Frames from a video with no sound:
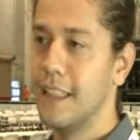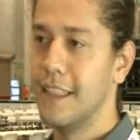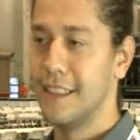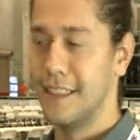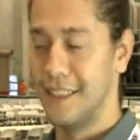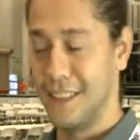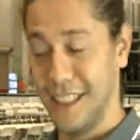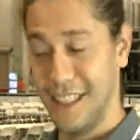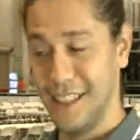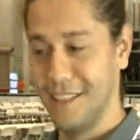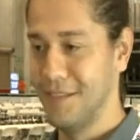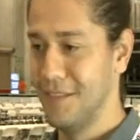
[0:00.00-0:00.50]

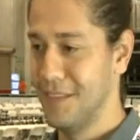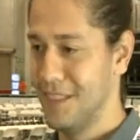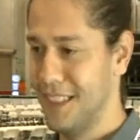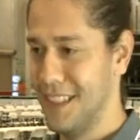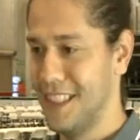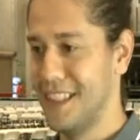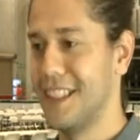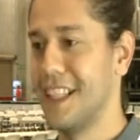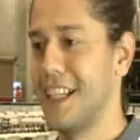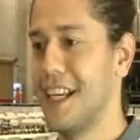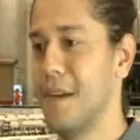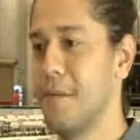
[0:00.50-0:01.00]
Sí,
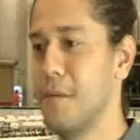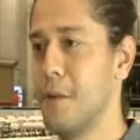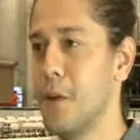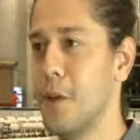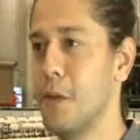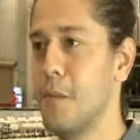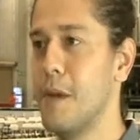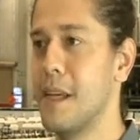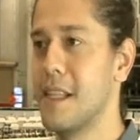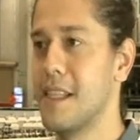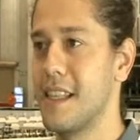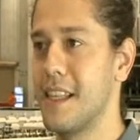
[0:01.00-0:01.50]
sí,
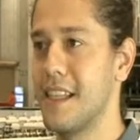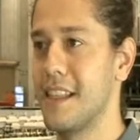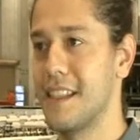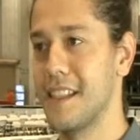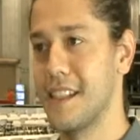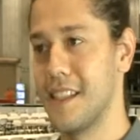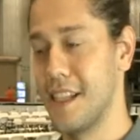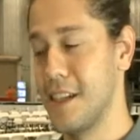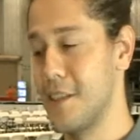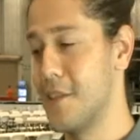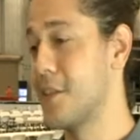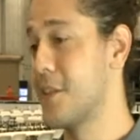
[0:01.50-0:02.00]
tenemos
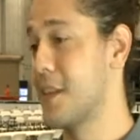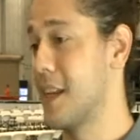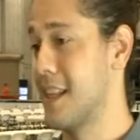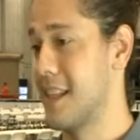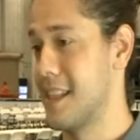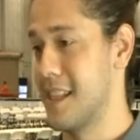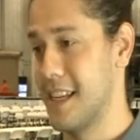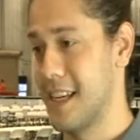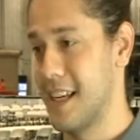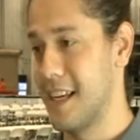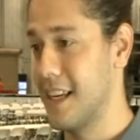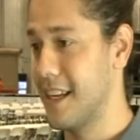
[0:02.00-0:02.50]
bastantes ticos al
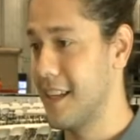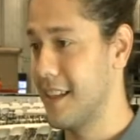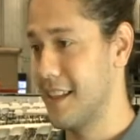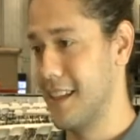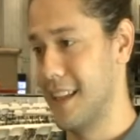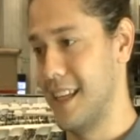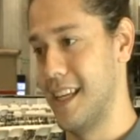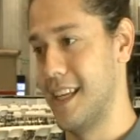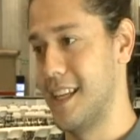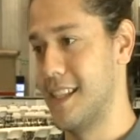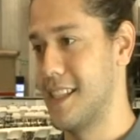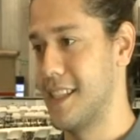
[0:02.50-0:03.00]
ser
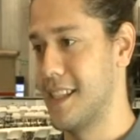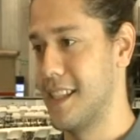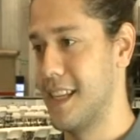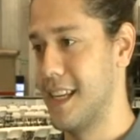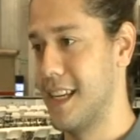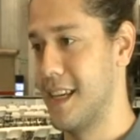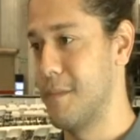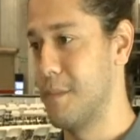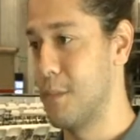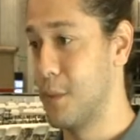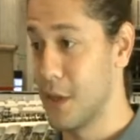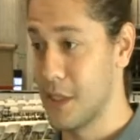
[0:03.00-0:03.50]

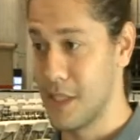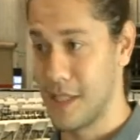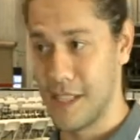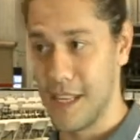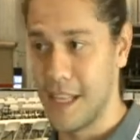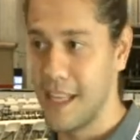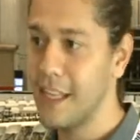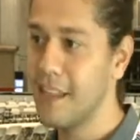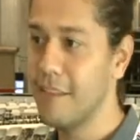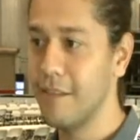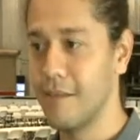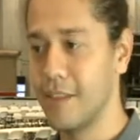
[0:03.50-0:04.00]
este, pues,
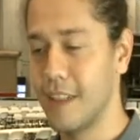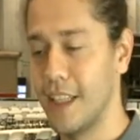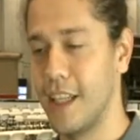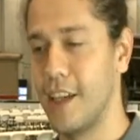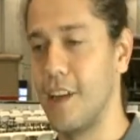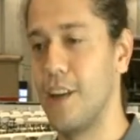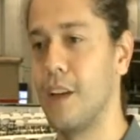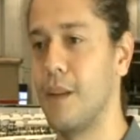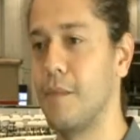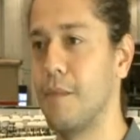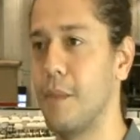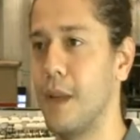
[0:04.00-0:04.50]
sede de
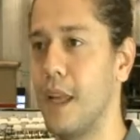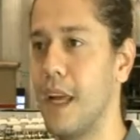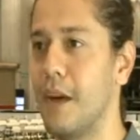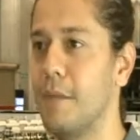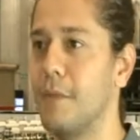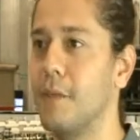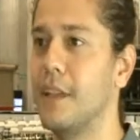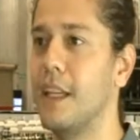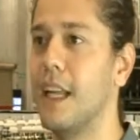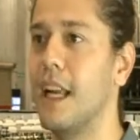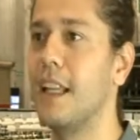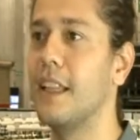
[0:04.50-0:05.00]
la Olimpiada
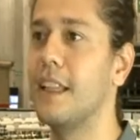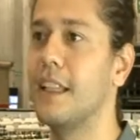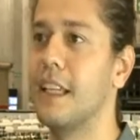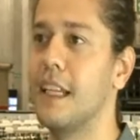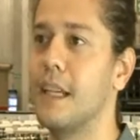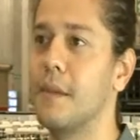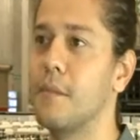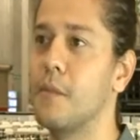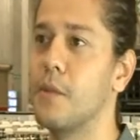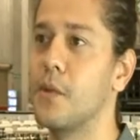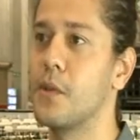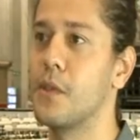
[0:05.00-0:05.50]
Mundial,
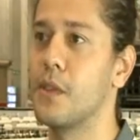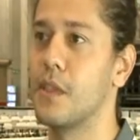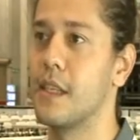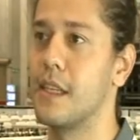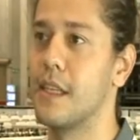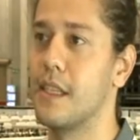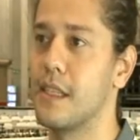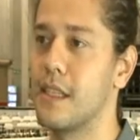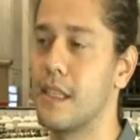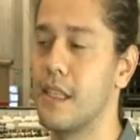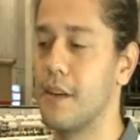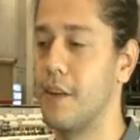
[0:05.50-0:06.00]
tenemos
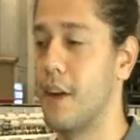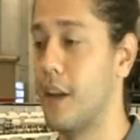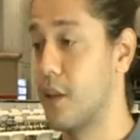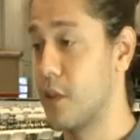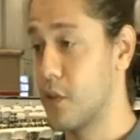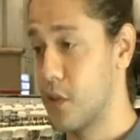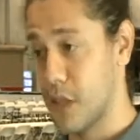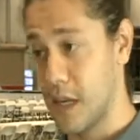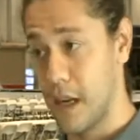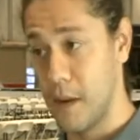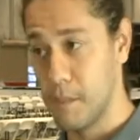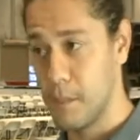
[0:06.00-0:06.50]
este,
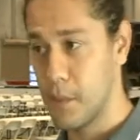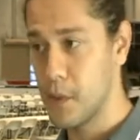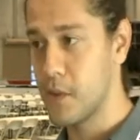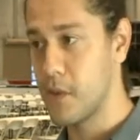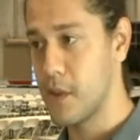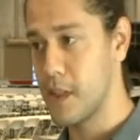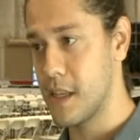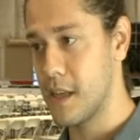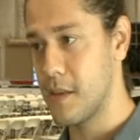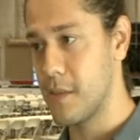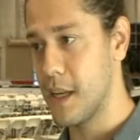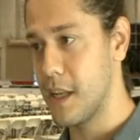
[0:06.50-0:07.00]
varios campos
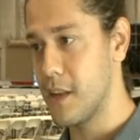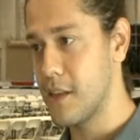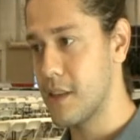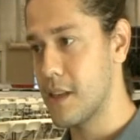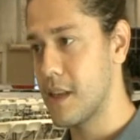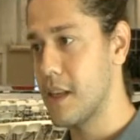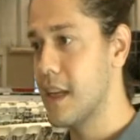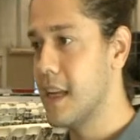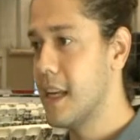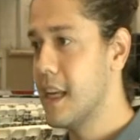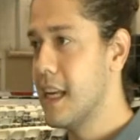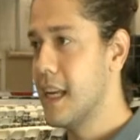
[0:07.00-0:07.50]
reservados
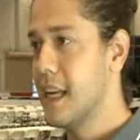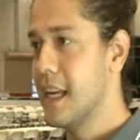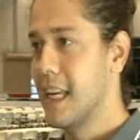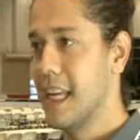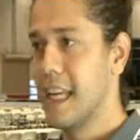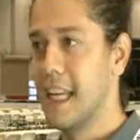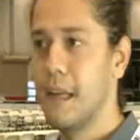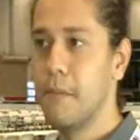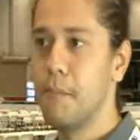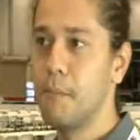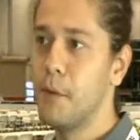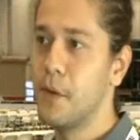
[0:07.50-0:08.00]

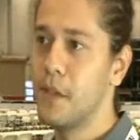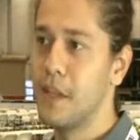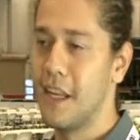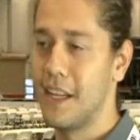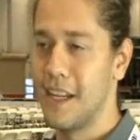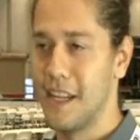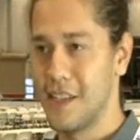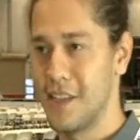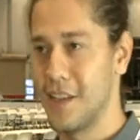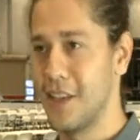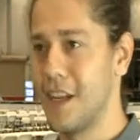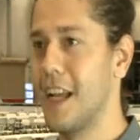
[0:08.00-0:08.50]
y pues la
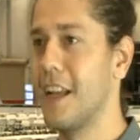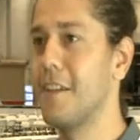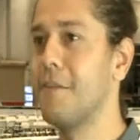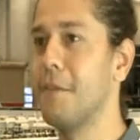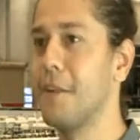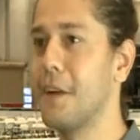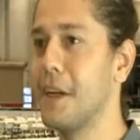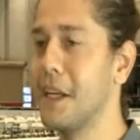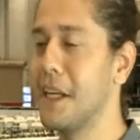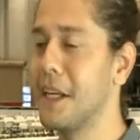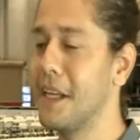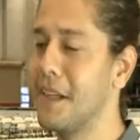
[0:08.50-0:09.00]
Nacional
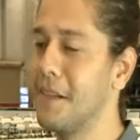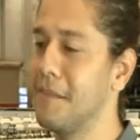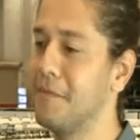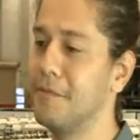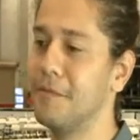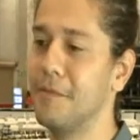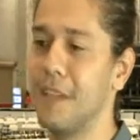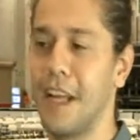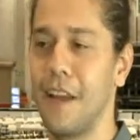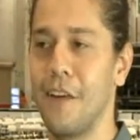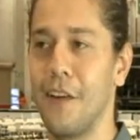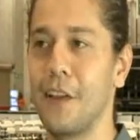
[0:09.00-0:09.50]
fue
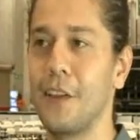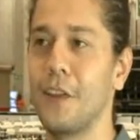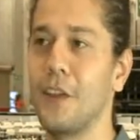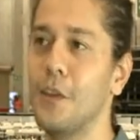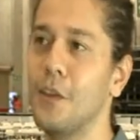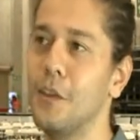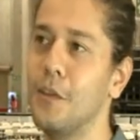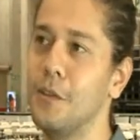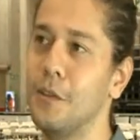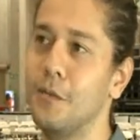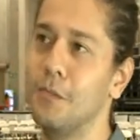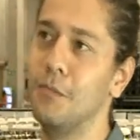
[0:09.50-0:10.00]
un
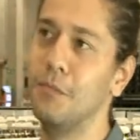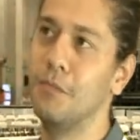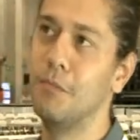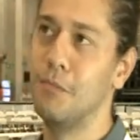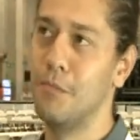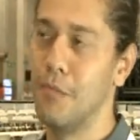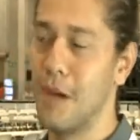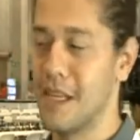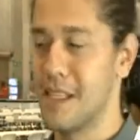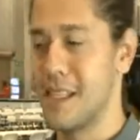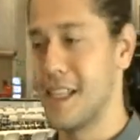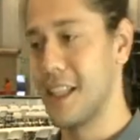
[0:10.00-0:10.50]
evento
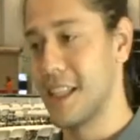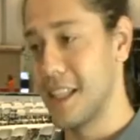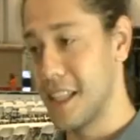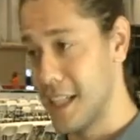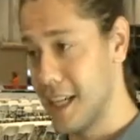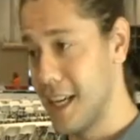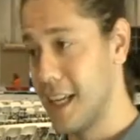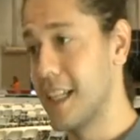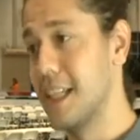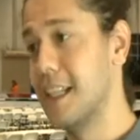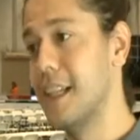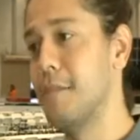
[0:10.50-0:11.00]
bastante
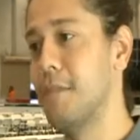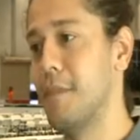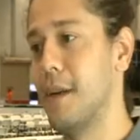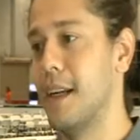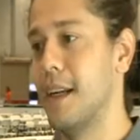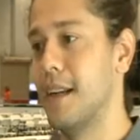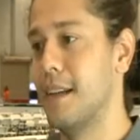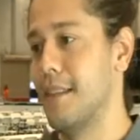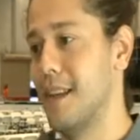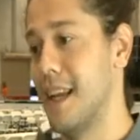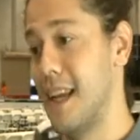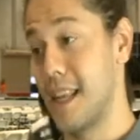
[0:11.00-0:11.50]
grande,
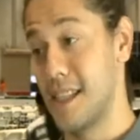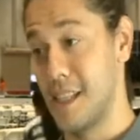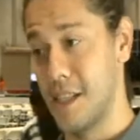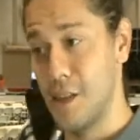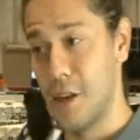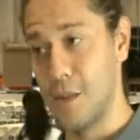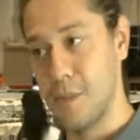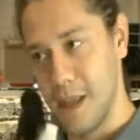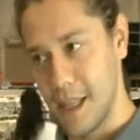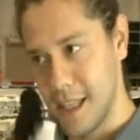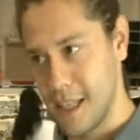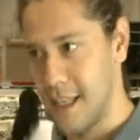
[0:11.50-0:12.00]
para, ha
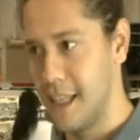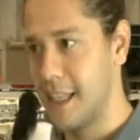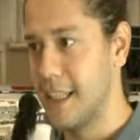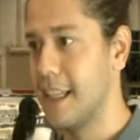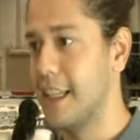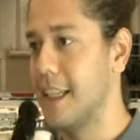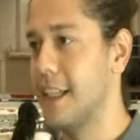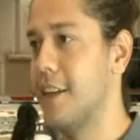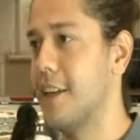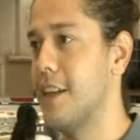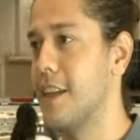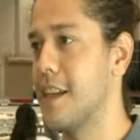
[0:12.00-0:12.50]
sido el más grande
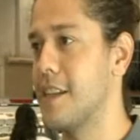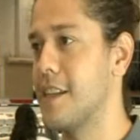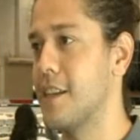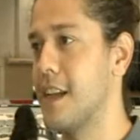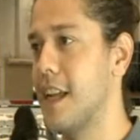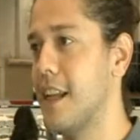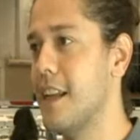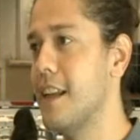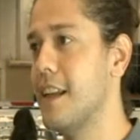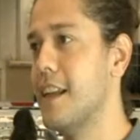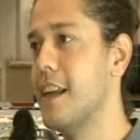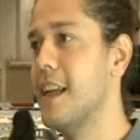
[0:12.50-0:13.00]
a nivel
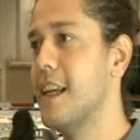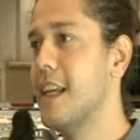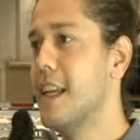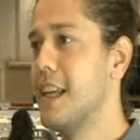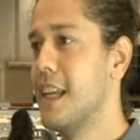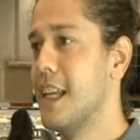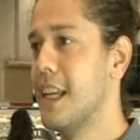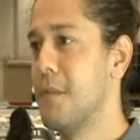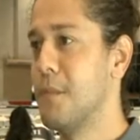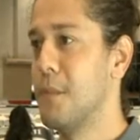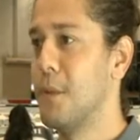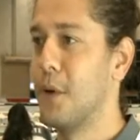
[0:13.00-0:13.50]
nacional
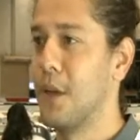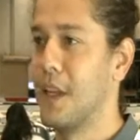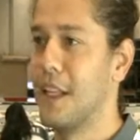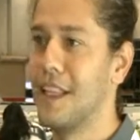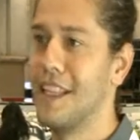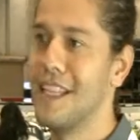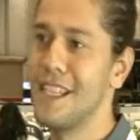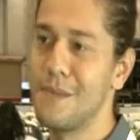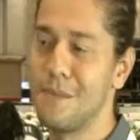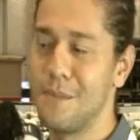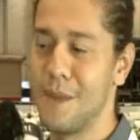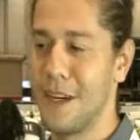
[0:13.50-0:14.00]
y por
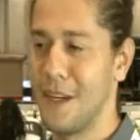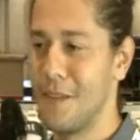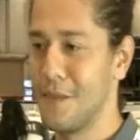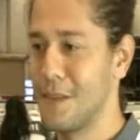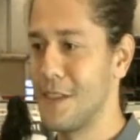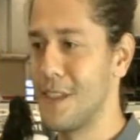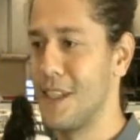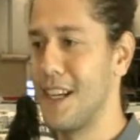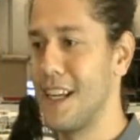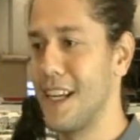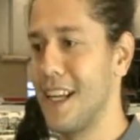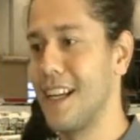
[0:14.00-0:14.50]
ende
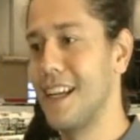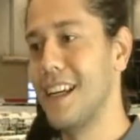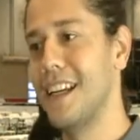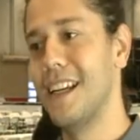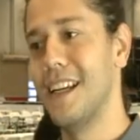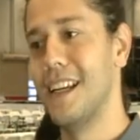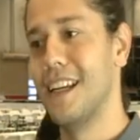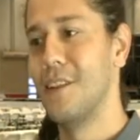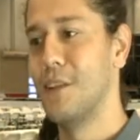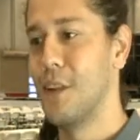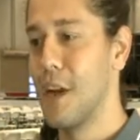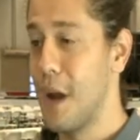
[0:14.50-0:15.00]
esperamos tener
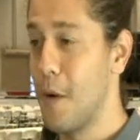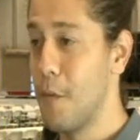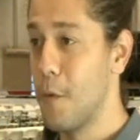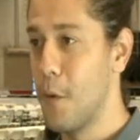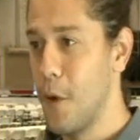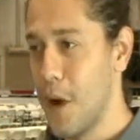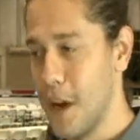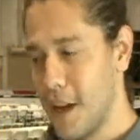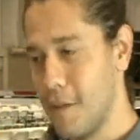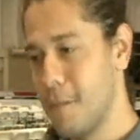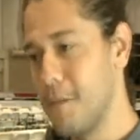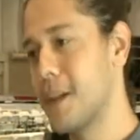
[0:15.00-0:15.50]
una
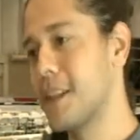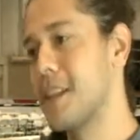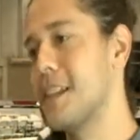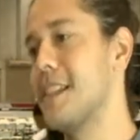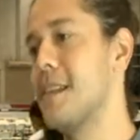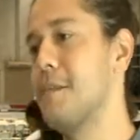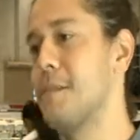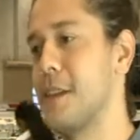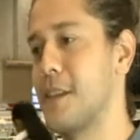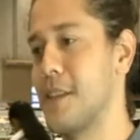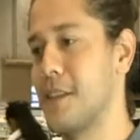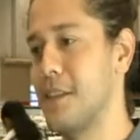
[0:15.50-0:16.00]
buena
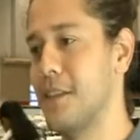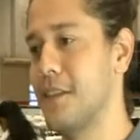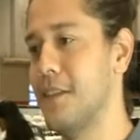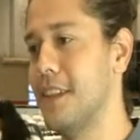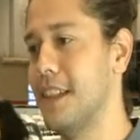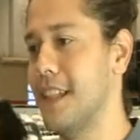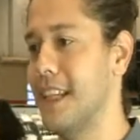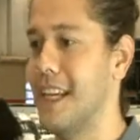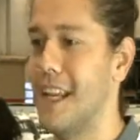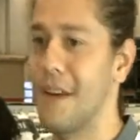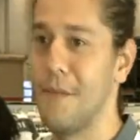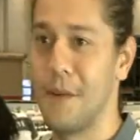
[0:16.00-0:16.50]

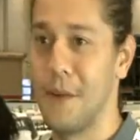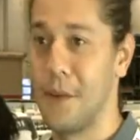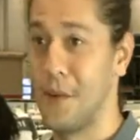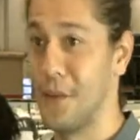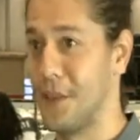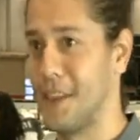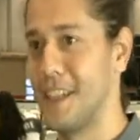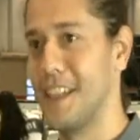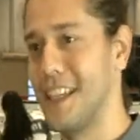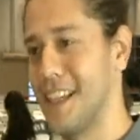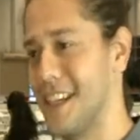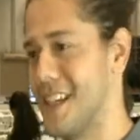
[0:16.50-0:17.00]
participación y la
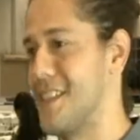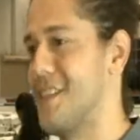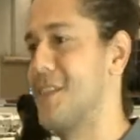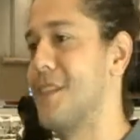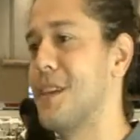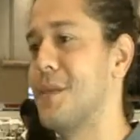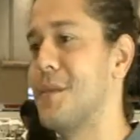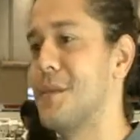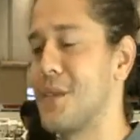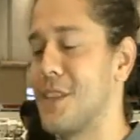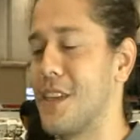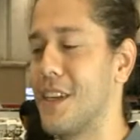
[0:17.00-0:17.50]
mejor delegación
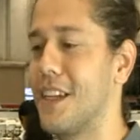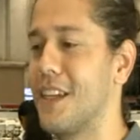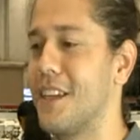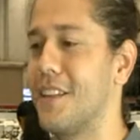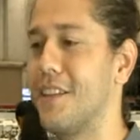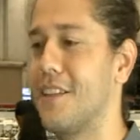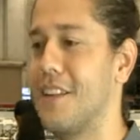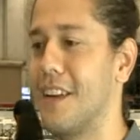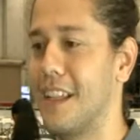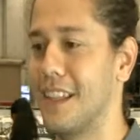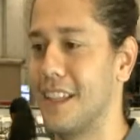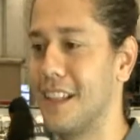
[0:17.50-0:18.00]
que hemos
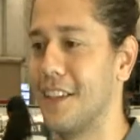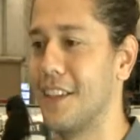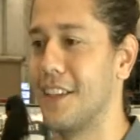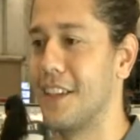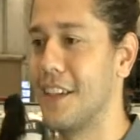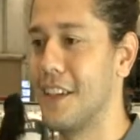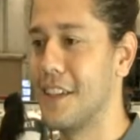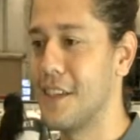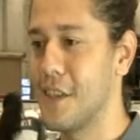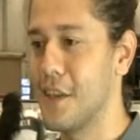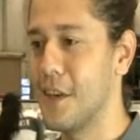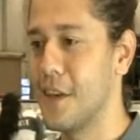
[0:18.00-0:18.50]
tenido a través
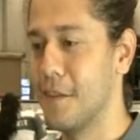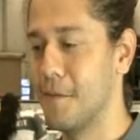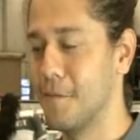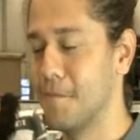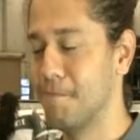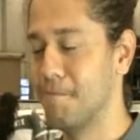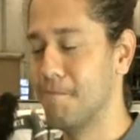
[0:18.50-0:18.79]
de la historia.